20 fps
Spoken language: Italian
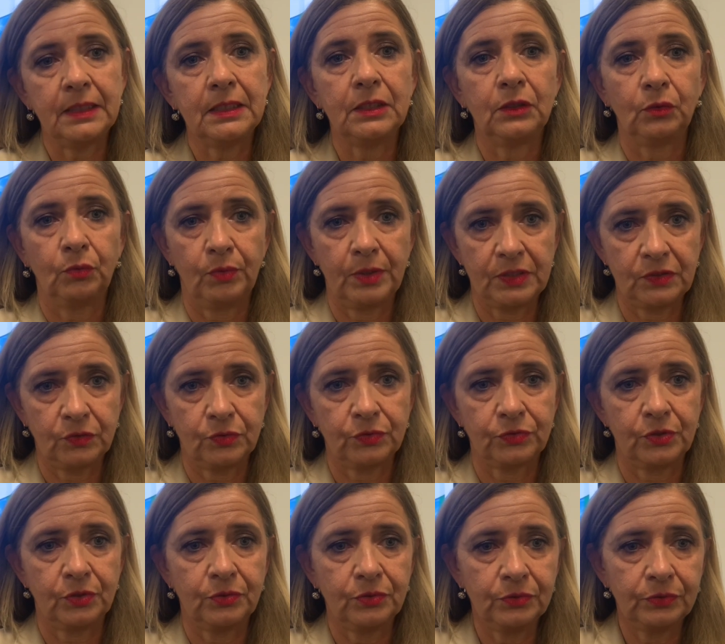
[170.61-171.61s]
In questo
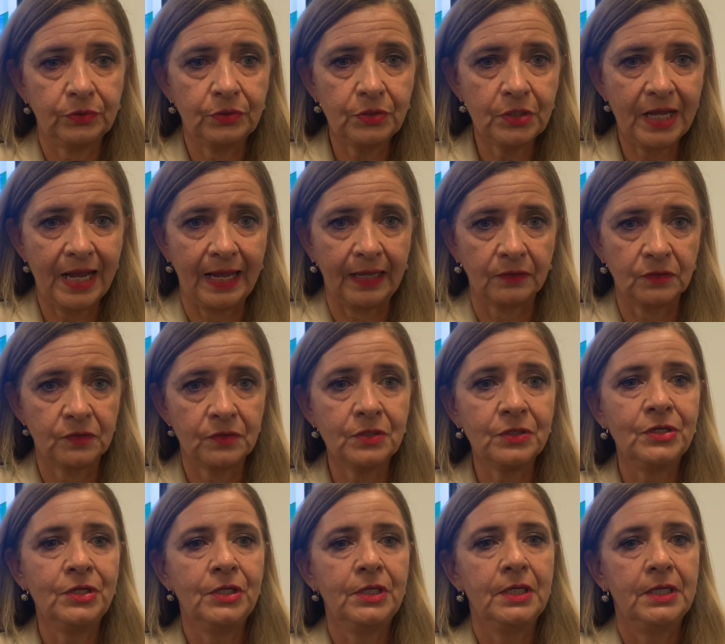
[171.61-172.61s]
secondo caso
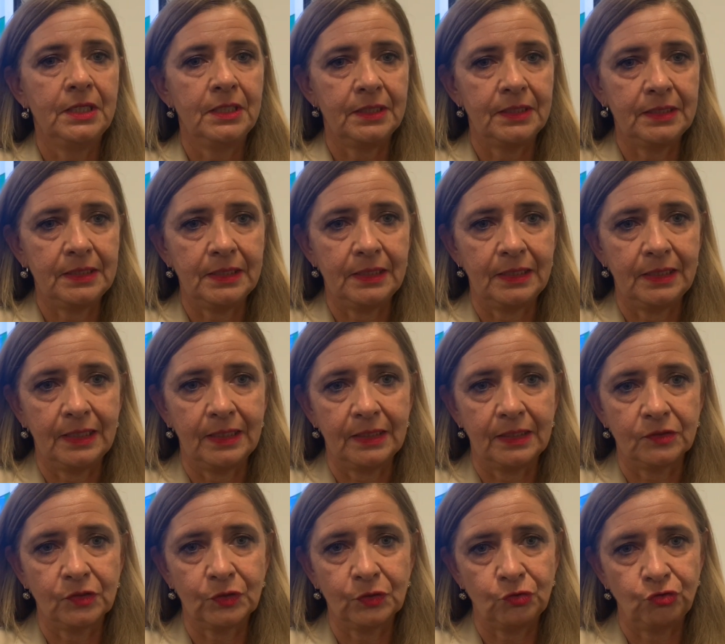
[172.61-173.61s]
il
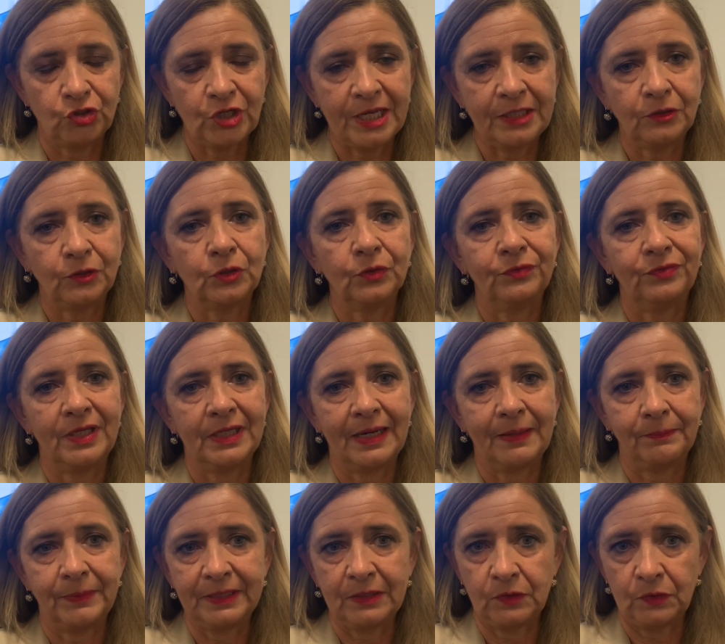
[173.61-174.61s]
soggetto verrà
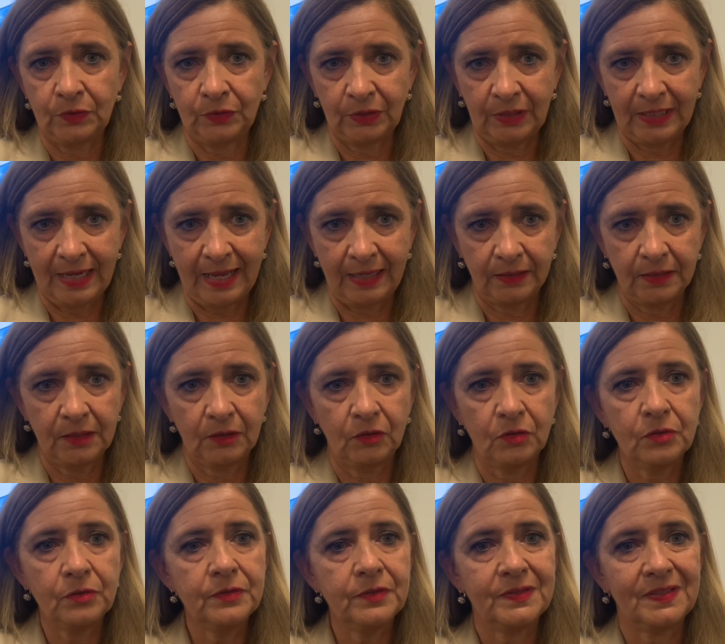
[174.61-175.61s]
preso in
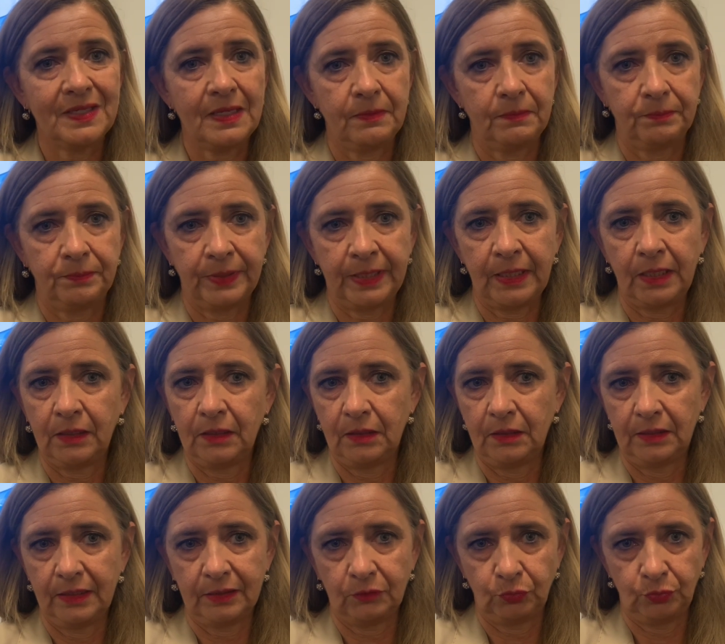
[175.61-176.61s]
carico, sempre eh,
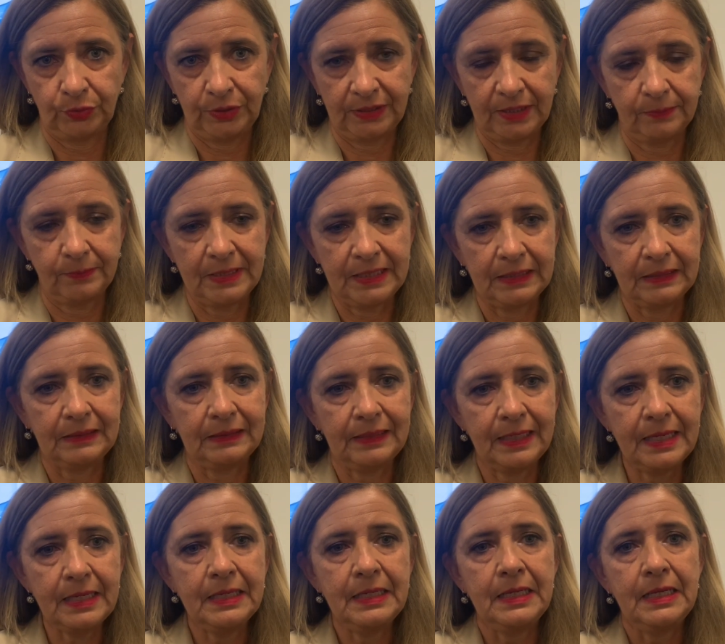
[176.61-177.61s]

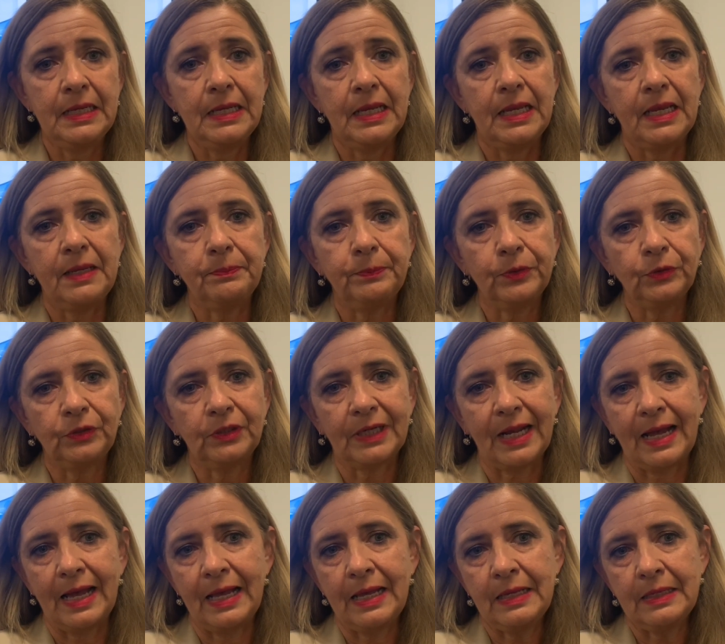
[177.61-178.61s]
gratuitamente, e
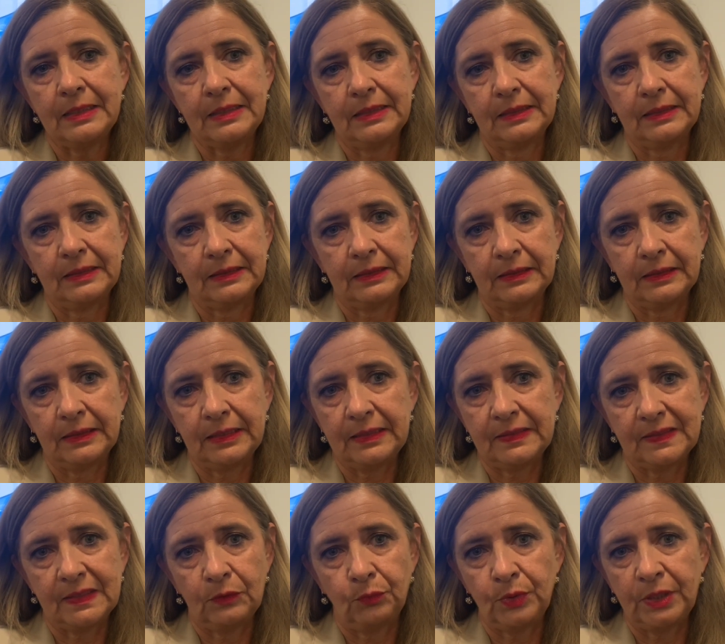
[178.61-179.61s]
potrà eh,
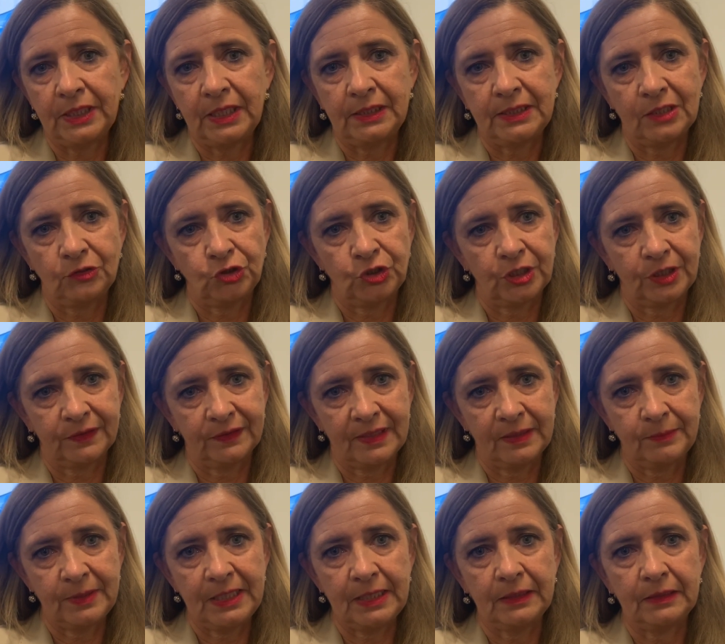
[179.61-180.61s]
eseguire gli
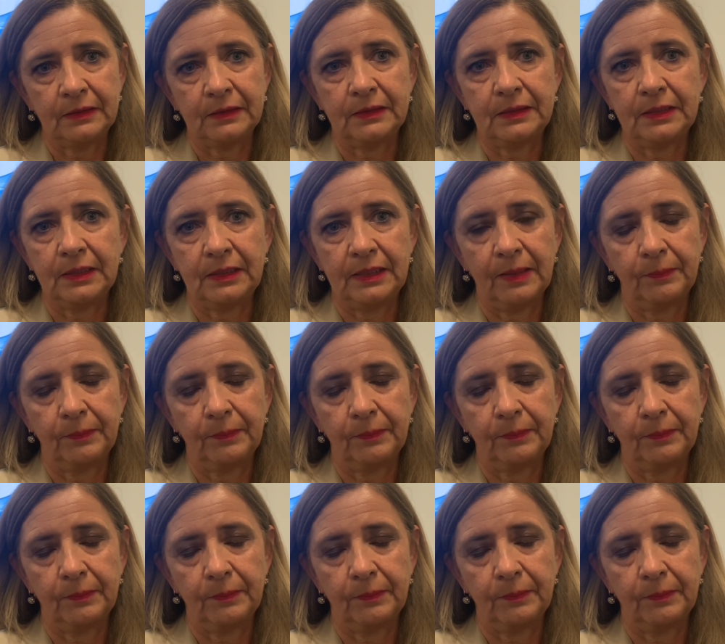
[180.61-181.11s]
accertamenti, gli